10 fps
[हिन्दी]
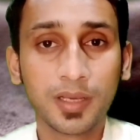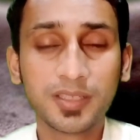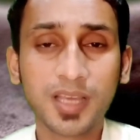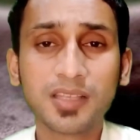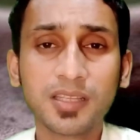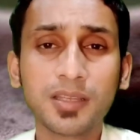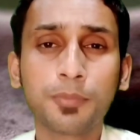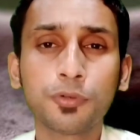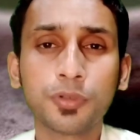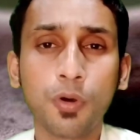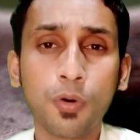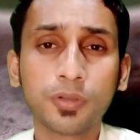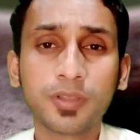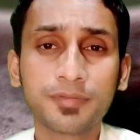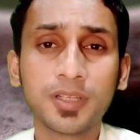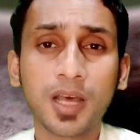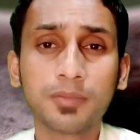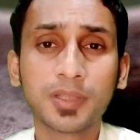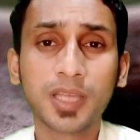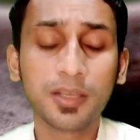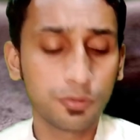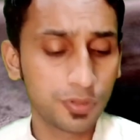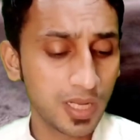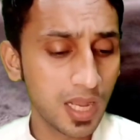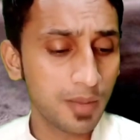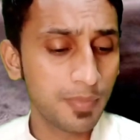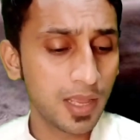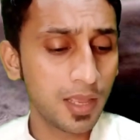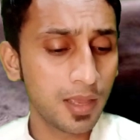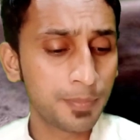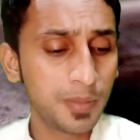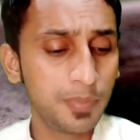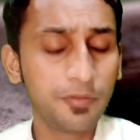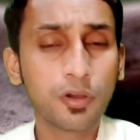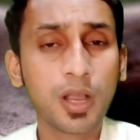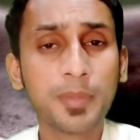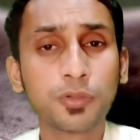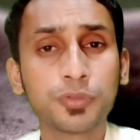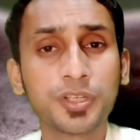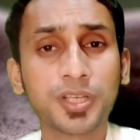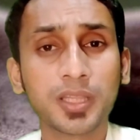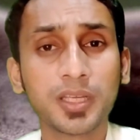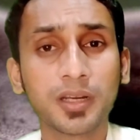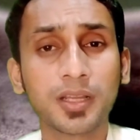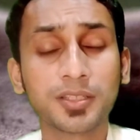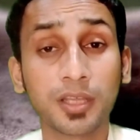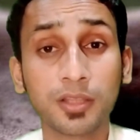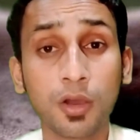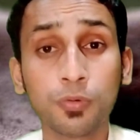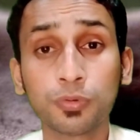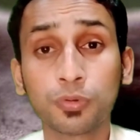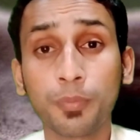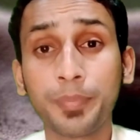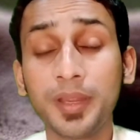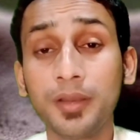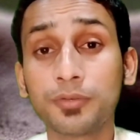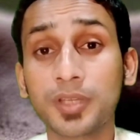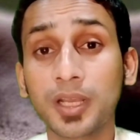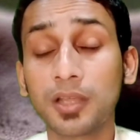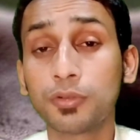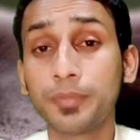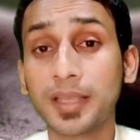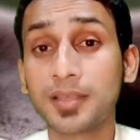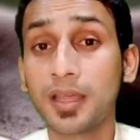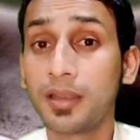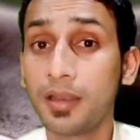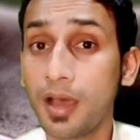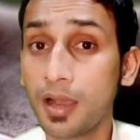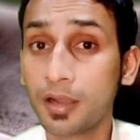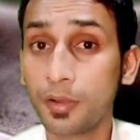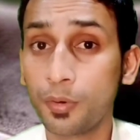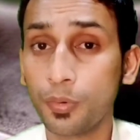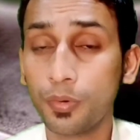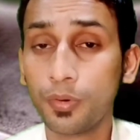इजाज़ ने जब कुछ और तफसीलात बताई तो उसने कहा कि मैं अपनी बीवी को कहा मैं दूसरी शादी करना चाहता हूँ तो फिर उसने कहा तुम ऐसा ना करो